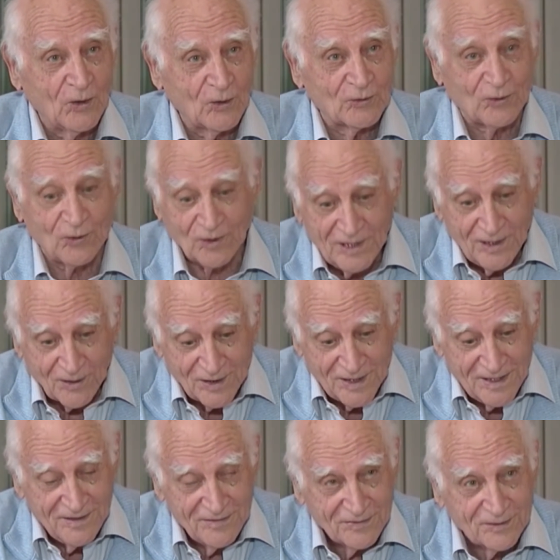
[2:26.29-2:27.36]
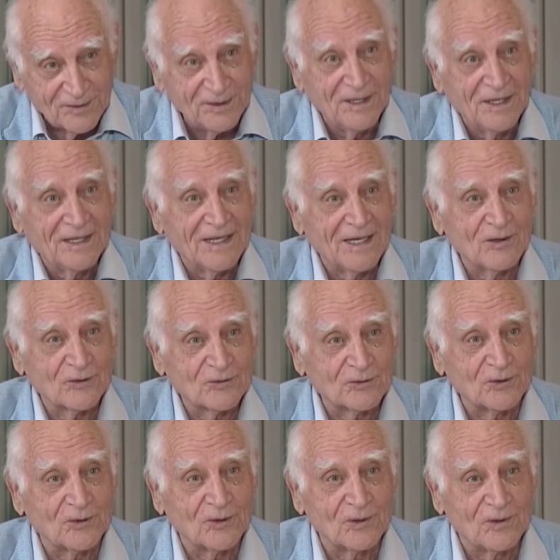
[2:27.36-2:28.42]
lorsqu'on lit un livre et
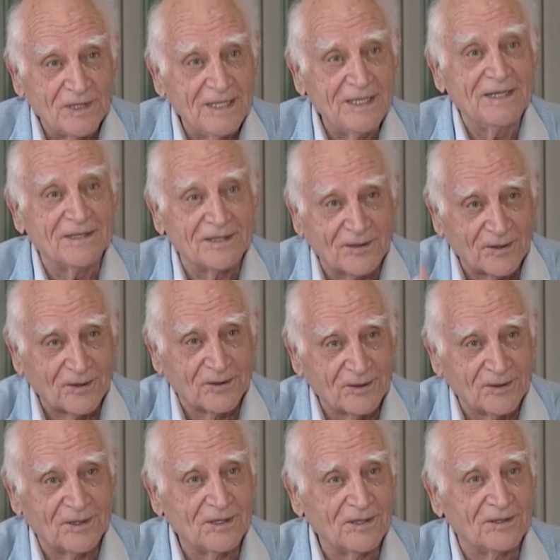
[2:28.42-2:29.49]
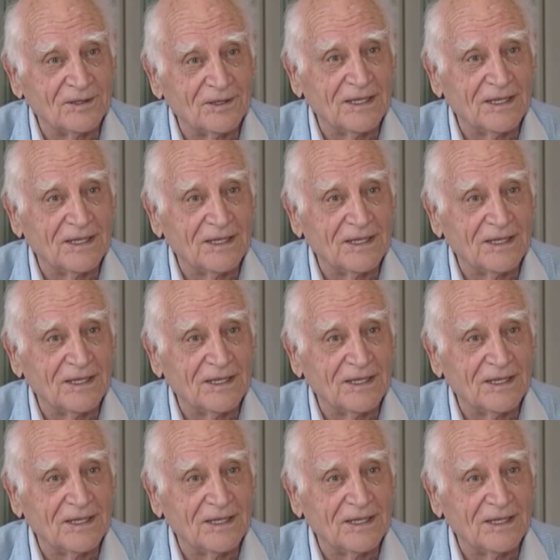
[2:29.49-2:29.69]
lorsqu'on lit euh,